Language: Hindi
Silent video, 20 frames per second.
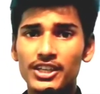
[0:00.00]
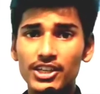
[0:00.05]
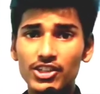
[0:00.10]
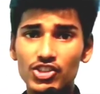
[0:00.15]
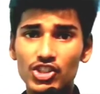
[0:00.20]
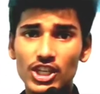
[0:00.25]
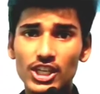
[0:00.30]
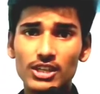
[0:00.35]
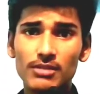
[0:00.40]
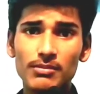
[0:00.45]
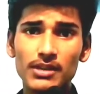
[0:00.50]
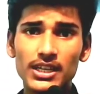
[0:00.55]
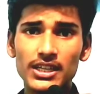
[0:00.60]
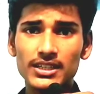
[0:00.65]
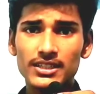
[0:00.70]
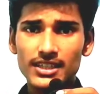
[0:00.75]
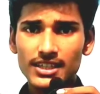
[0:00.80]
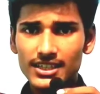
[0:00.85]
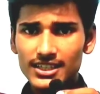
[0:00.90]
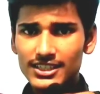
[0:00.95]
ये जेई
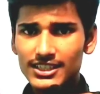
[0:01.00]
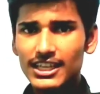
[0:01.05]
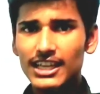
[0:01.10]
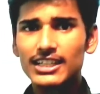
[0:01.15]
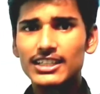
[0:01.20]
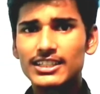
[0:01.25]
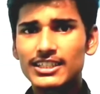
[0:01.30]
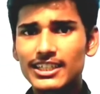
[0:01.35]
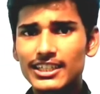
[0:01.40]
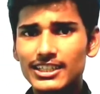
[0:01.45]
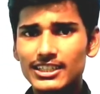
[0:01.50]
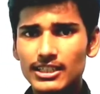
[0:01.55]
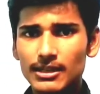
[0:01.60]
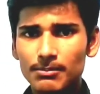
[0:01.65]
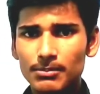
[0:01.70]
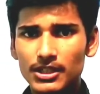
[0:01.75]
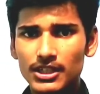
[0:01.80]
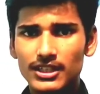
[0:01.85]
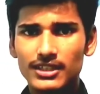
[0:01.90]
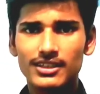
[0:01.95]
मीन्स e इस साल से
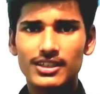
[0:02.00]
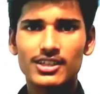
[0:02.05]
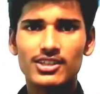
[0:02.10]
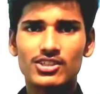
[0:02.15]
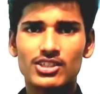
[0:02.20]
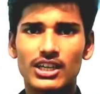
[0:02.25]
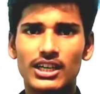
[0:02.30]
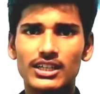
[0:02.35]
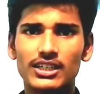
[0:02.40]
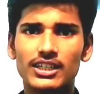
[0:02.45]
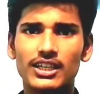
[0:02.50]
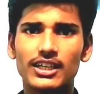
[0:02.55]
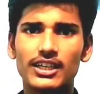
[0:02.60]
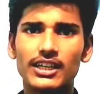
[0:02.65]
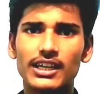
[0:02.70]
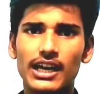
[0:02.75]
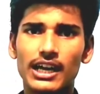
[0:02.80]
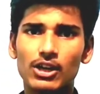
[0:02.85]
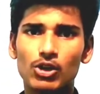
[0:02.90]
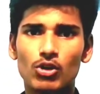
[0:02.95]
एक्सेप्ट करना स्टार्ट
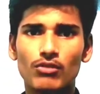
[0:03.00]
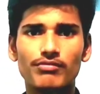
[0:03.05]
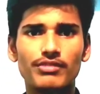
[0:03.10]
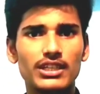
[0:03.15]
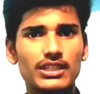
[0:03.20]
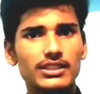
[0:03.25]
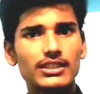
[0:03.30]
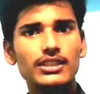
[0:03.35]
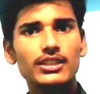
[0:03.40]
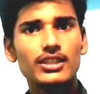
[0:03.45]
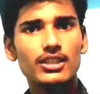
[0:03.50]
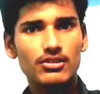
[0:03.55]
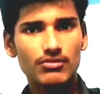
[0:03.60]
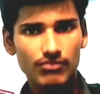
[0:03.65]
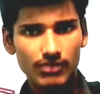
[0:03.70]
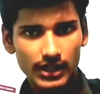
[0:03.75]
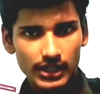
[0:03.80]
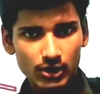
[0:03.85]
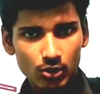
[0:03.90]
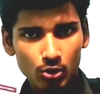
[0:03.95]
करेगा एंड ऑब्वियसली इट इज़
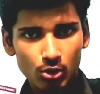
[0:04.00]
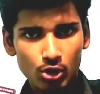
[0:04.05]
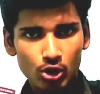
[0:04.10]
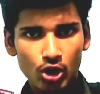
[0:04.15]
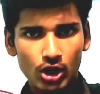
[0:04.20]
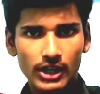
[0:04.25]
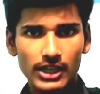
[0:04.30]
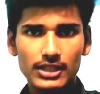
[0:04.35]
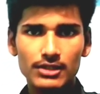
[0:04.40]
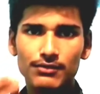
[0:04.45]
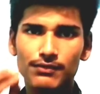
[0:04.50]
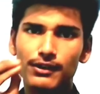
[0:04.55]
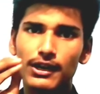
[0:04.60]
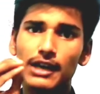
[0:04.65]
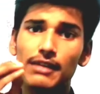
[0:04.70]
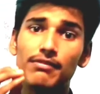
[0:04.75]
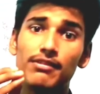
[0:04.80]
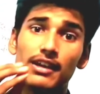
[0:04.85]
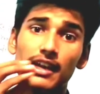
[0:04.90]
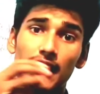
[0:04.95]
वेरी गुड कॉलेज
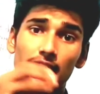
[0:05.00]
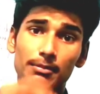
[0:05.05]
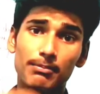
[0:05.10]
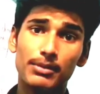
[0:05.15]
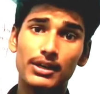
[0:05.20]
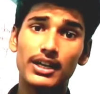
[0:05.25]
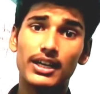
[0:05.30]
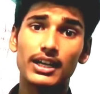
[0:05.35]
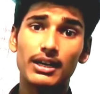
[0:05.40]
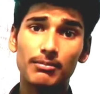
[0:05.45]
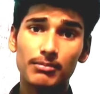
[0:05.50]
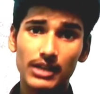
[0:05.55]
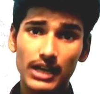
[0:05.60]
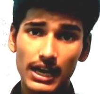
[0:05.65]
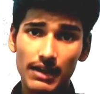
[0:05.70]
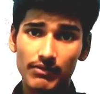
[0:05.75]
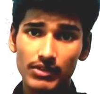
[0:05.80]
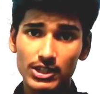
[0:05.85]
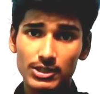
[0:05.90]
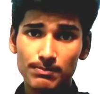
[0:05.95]
फाइव लाख पर एनम
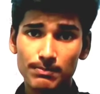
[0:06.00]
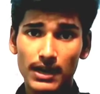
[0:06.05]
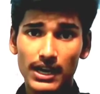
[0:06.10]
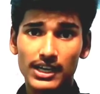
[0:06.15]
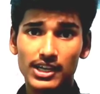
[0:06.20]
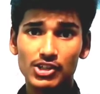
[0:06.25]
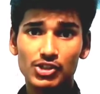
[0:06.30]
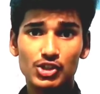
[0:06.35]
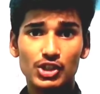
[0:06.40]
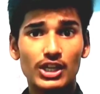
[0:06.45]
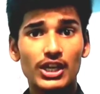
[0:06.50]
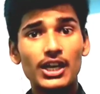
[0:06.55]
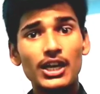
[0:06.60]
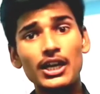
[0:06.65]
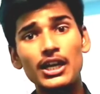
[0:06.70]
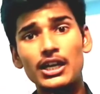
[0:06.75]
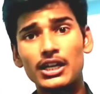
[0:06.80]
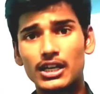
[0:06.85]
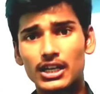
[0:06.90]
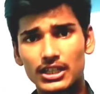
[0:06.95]
का एवरेज पैकेज है
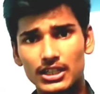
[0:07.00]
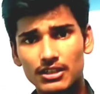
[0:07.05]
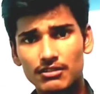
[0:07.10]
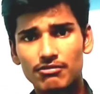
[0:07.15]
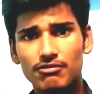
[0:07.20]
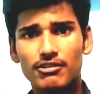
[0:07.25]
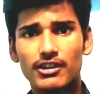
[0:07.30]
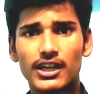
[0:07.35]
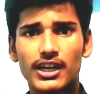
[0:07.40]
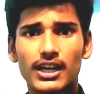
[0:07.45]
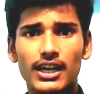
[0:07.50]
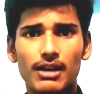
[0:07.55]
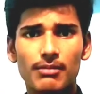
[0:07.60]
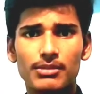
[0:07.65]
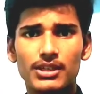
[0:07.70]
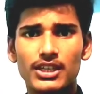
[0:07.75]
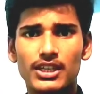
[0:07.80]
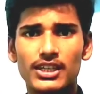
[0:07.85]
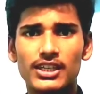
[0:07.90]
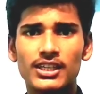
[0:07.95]
कट ऑफ वगैरह
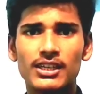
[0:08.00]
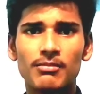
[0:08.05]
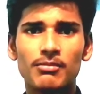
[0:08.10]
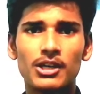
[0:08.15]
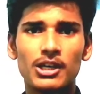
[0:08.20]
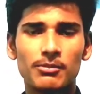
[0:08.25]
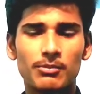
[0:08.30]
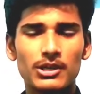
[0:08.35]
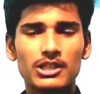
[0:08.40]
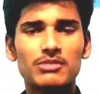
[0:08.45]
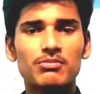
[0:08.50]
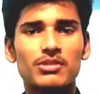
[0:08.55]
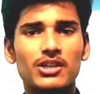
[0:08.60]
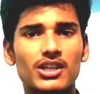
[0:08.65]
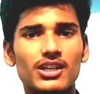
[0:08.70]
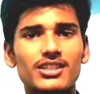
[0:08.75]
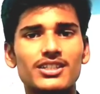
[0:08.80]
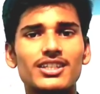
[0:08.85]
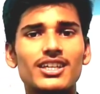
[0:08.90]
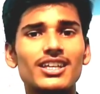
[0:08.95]
अभी नहीं है मेरे पास
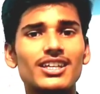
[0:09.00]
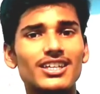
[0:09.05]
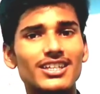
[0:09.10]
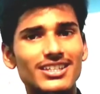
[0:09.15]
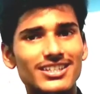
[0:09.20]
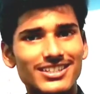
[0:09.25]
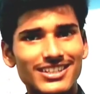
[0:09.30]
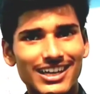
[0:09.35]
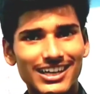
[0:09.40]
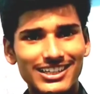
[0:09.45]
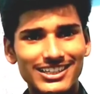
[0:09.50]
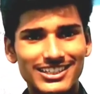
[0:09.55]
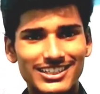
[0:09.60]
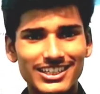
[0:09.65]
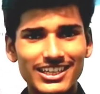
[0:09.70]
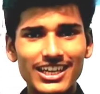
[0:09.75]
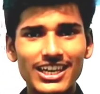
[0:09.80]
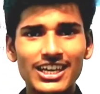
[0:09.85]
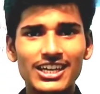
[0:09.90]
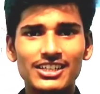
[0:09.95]
बिकॉज ये इस साल
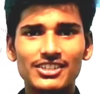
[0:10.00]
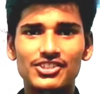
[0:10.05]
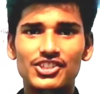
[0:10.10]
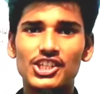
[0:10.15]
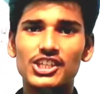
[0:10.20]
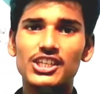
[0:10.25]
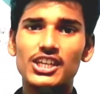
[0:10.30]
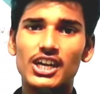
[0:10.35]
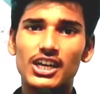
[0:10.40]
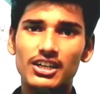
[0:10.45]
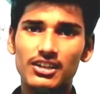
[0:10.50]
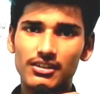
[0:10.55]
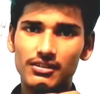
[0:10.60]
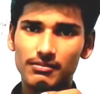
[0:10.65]
से जेई